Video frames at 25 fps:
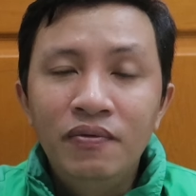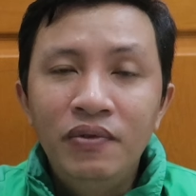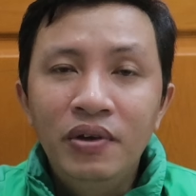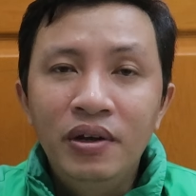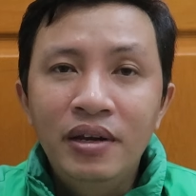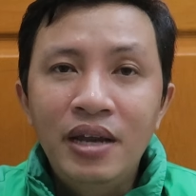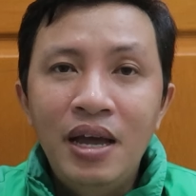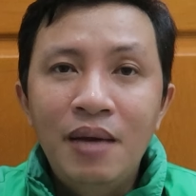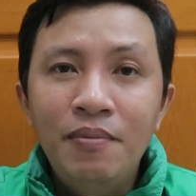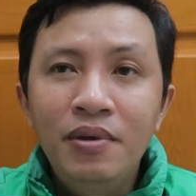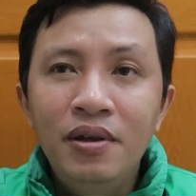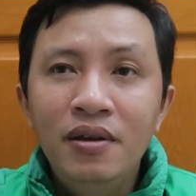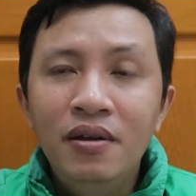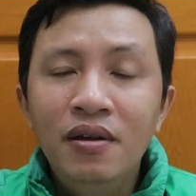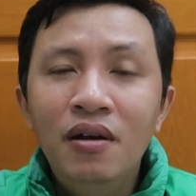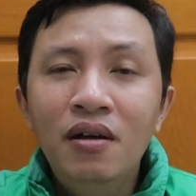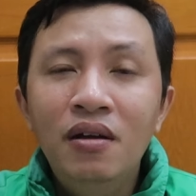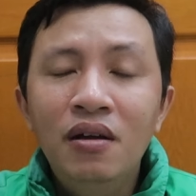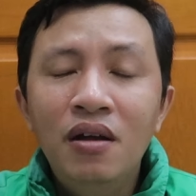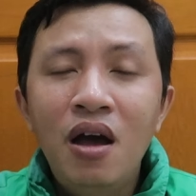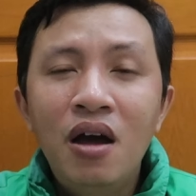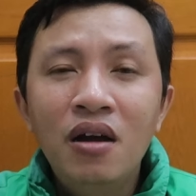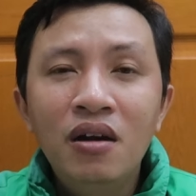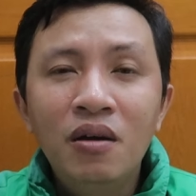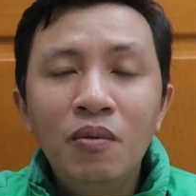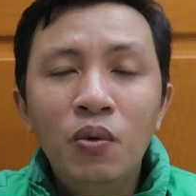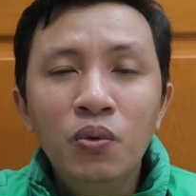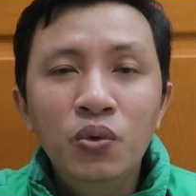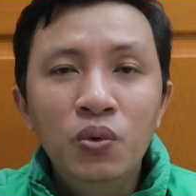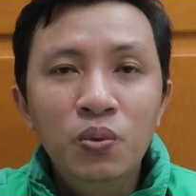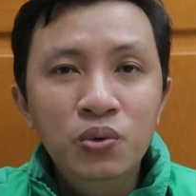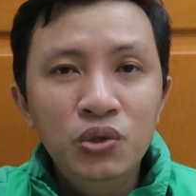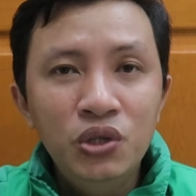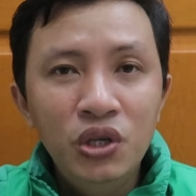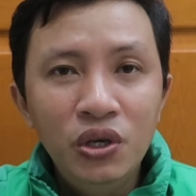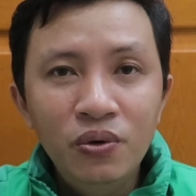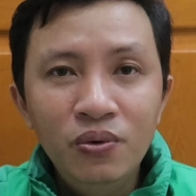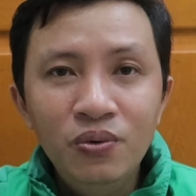Việt Nam thì nó hơn được một
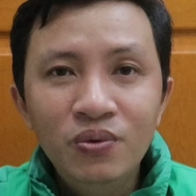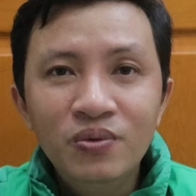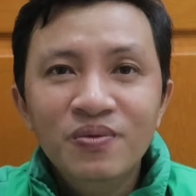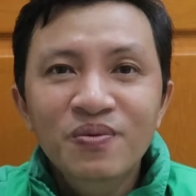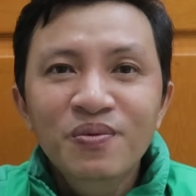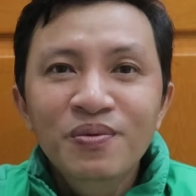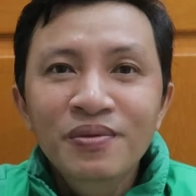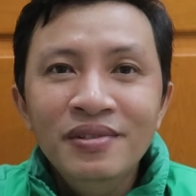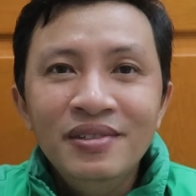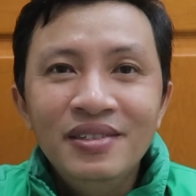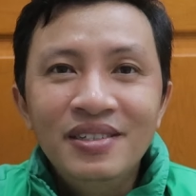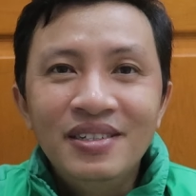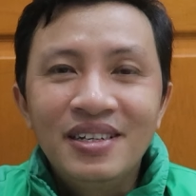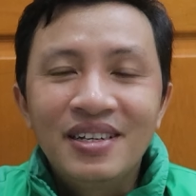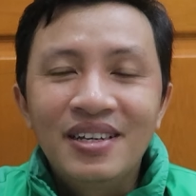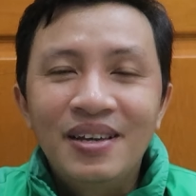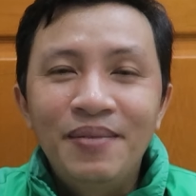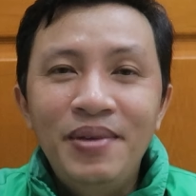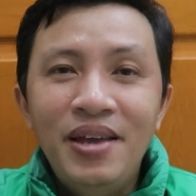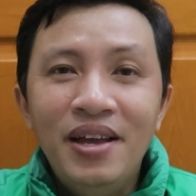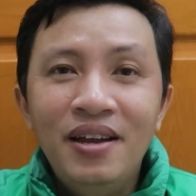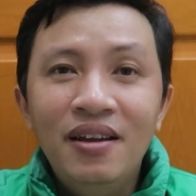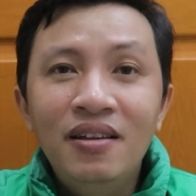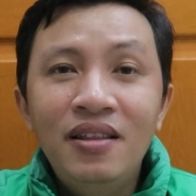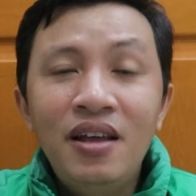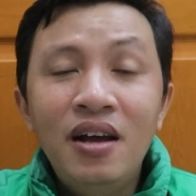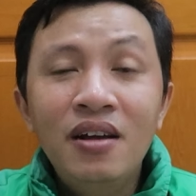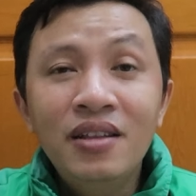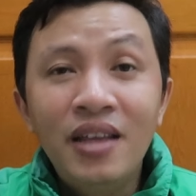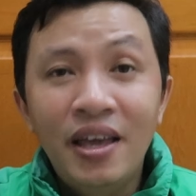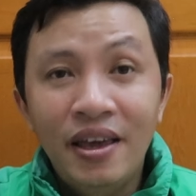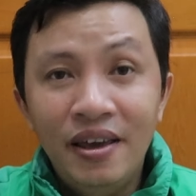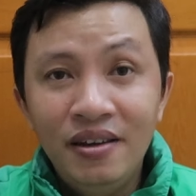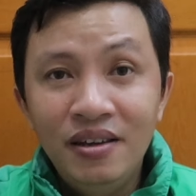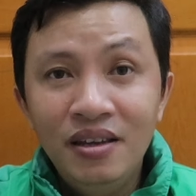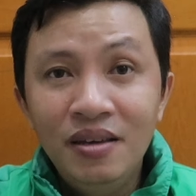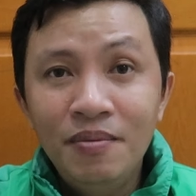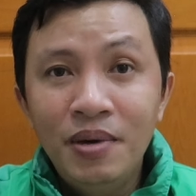chút xíu, cảm giác nó thân
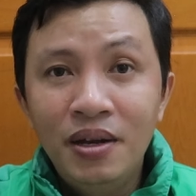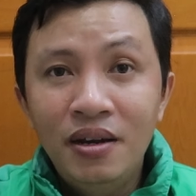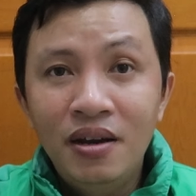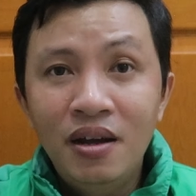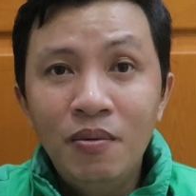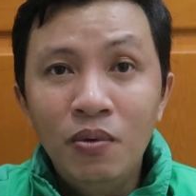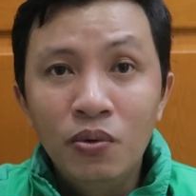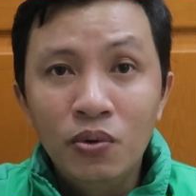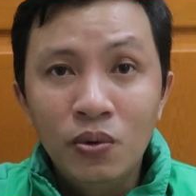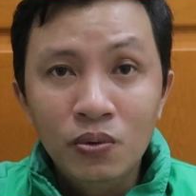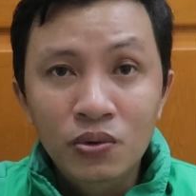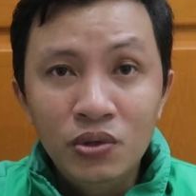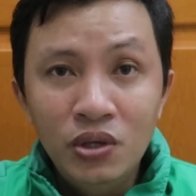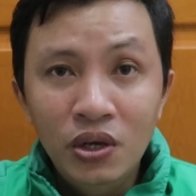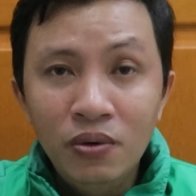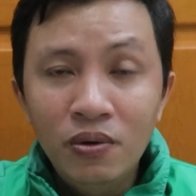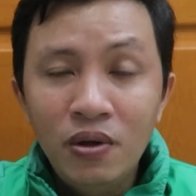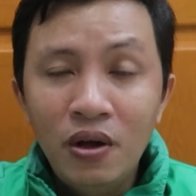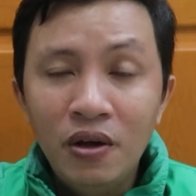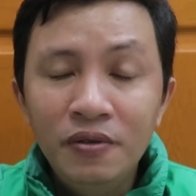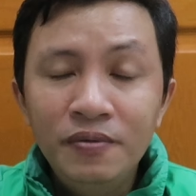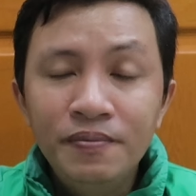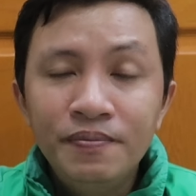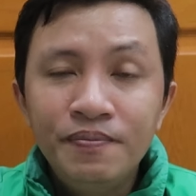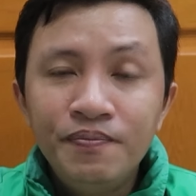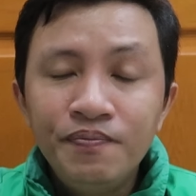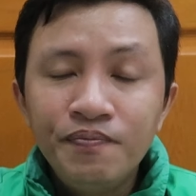thiện với mình hơn một chút xíu thôi,